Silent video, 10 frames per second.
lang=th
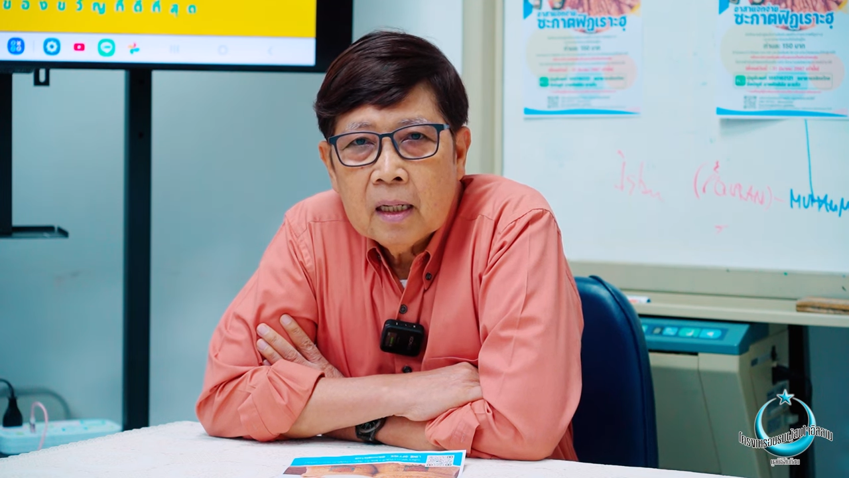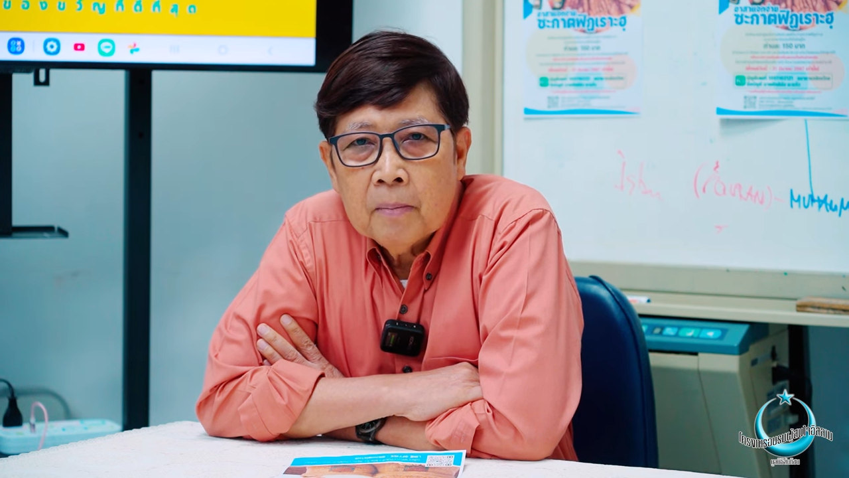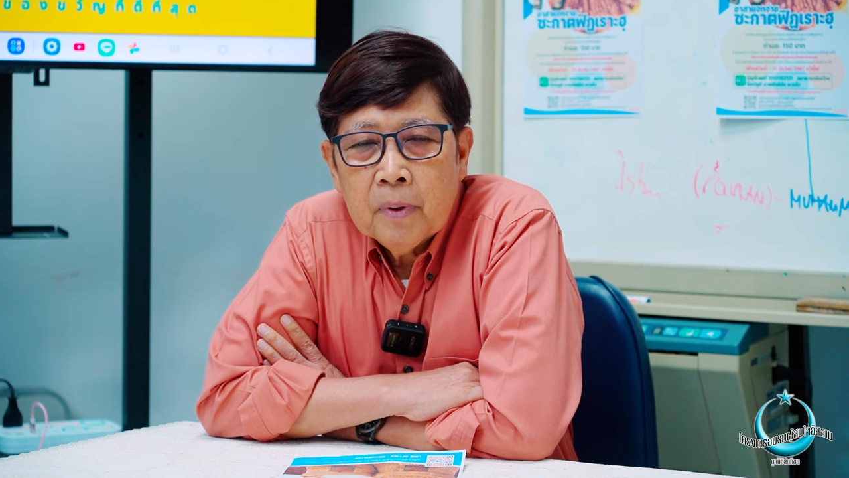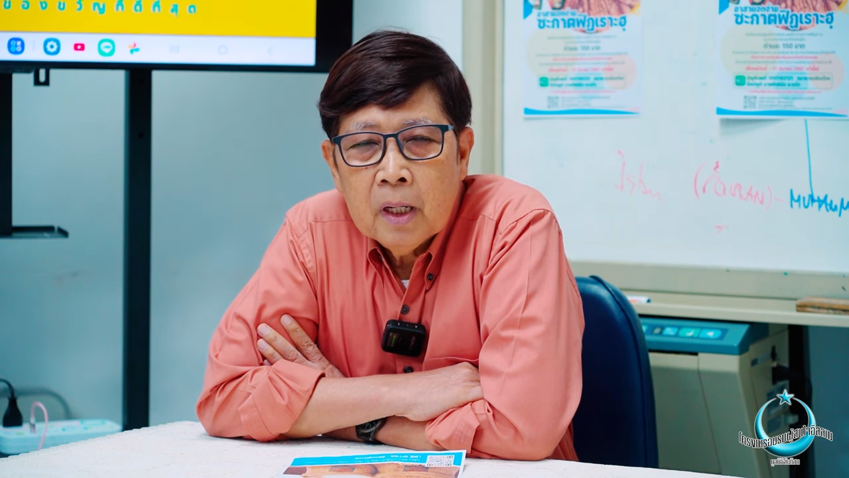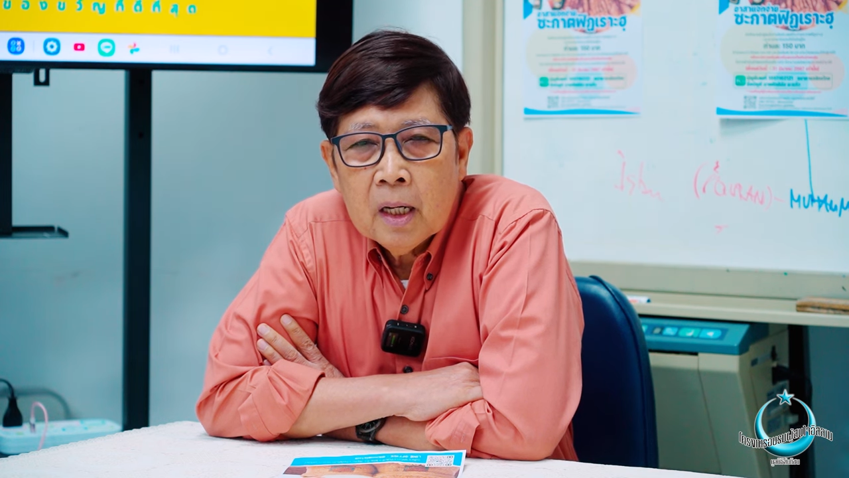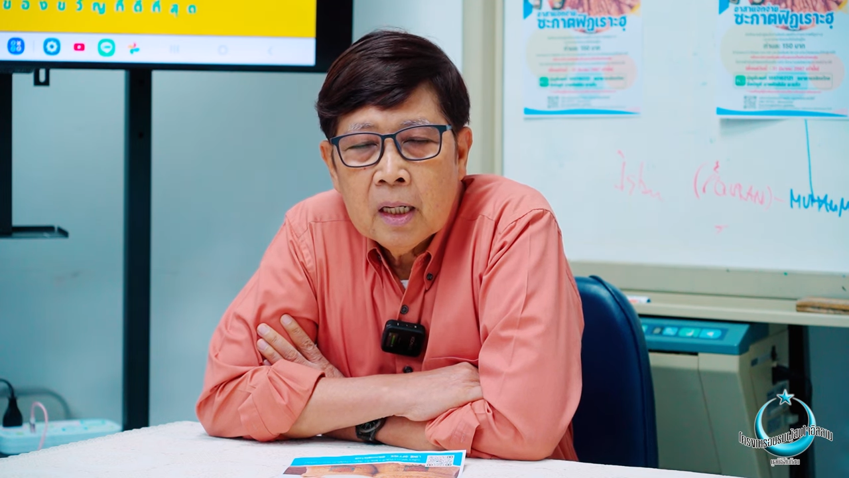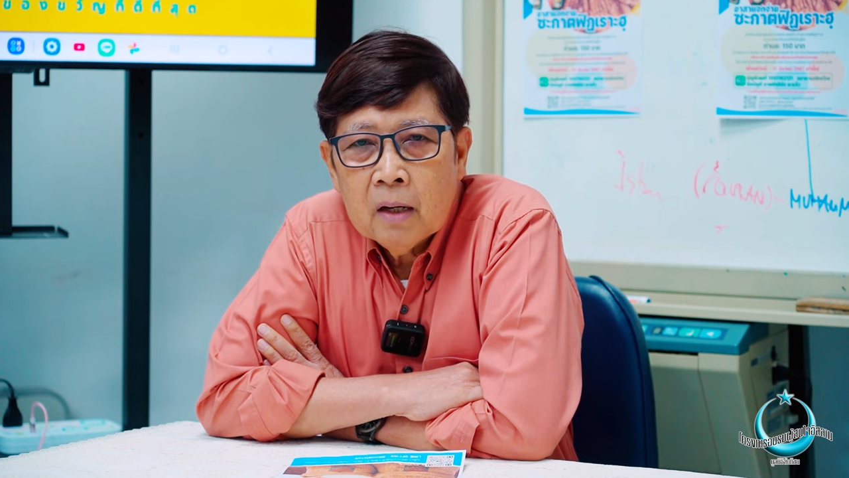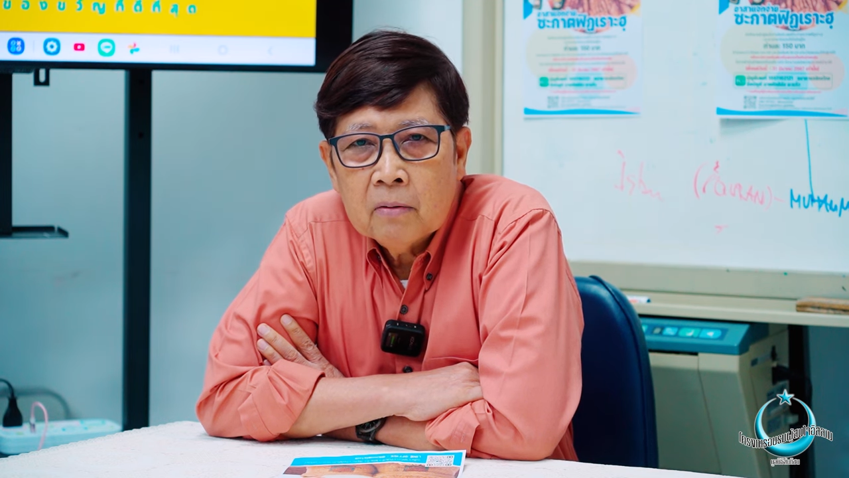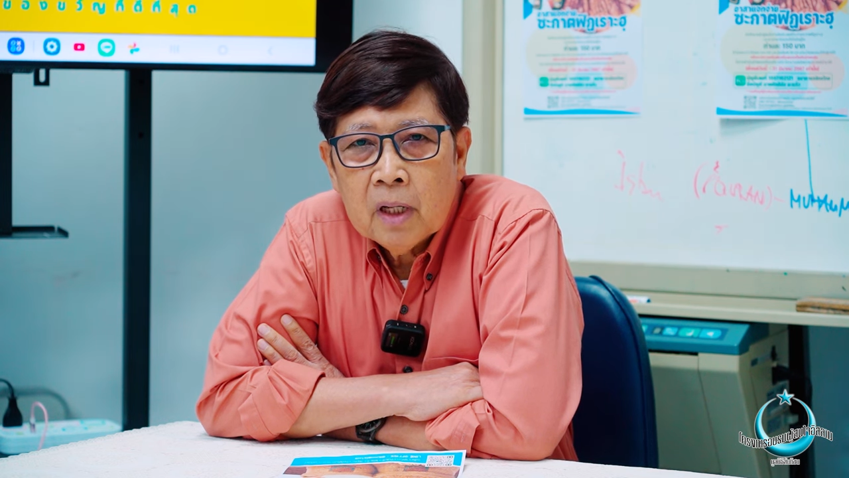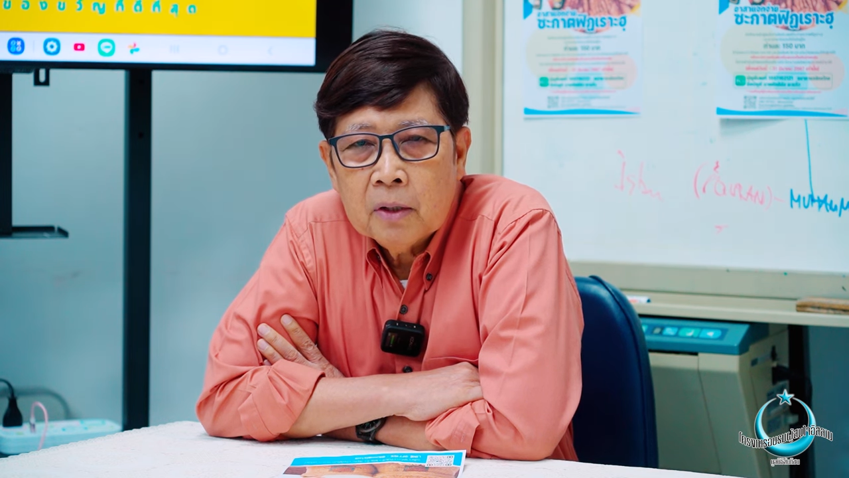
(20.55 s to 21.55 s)
ครับเพื่อให้
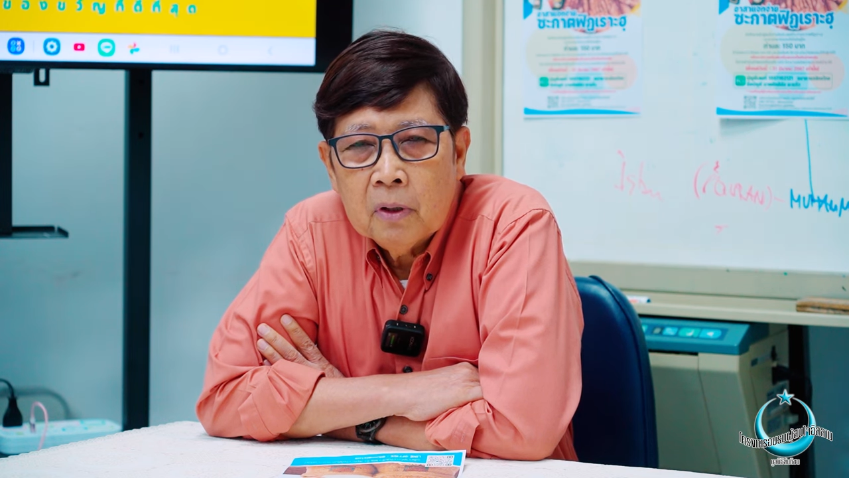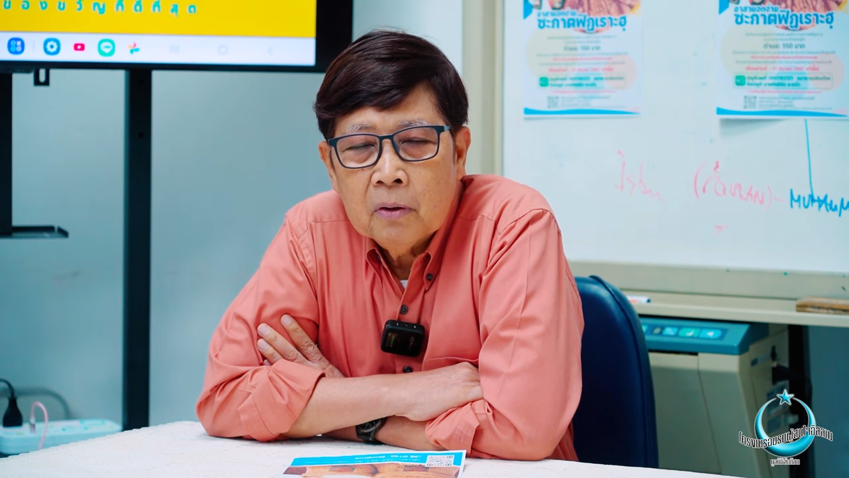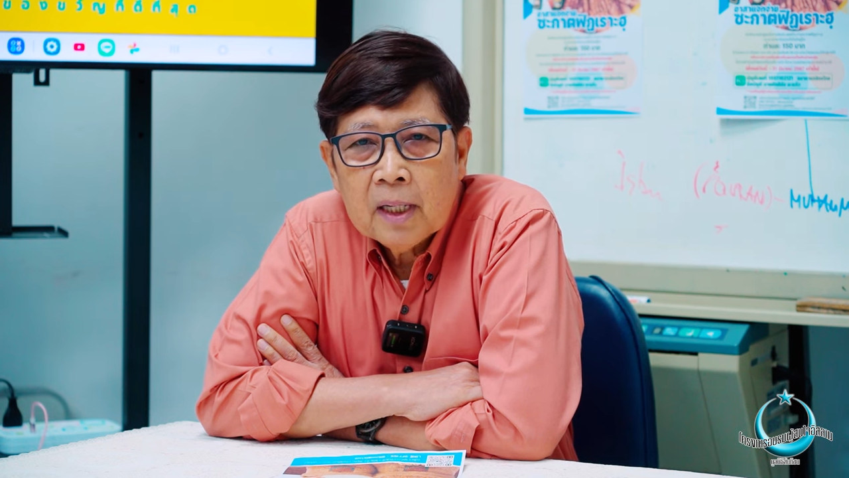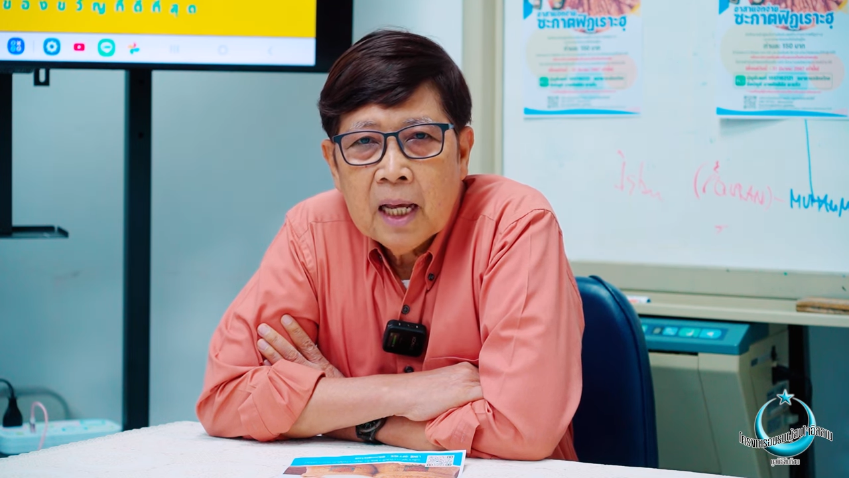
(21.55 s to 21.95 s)
เราได้อยู่ใน